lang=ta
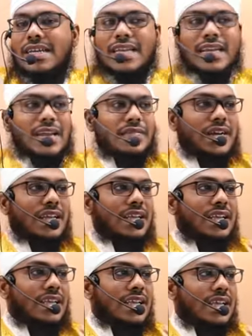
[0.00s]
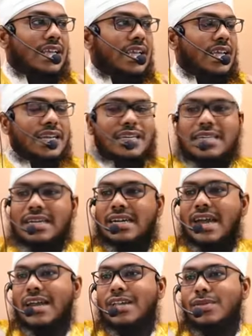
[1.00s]
இறைவனை இரண்டு
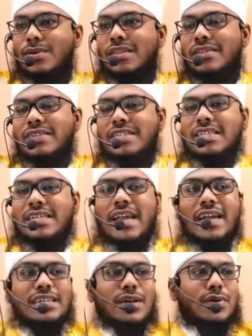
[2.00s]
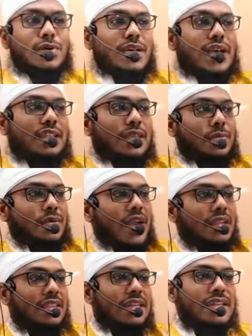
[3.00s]
ரக்காய் தொழுதுவிட்டு கேட்கக்கூடிய அந்த
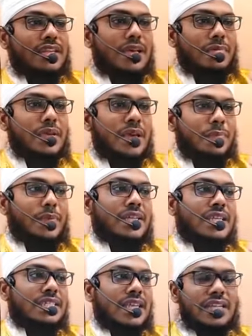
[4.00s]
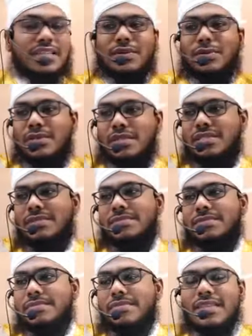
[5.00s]
பிரார்த்தனையிலே மிகப்பெரிய சக்தி உண்டு
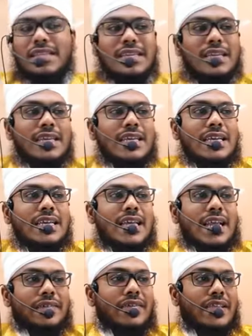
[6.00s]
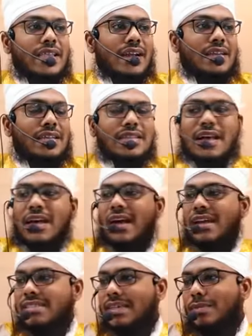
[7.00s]
எனவேதான் இதா
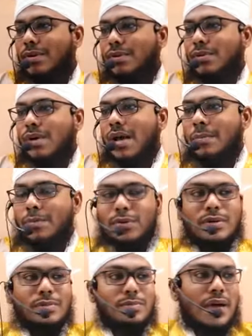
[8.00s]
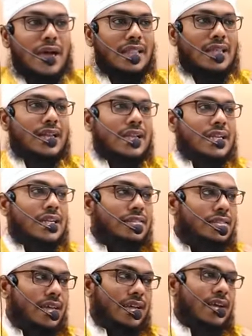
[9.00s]
ஹசபகு அம்ருன் பாதர
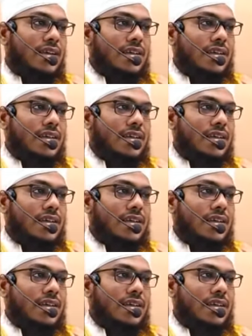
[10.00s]
இலசலா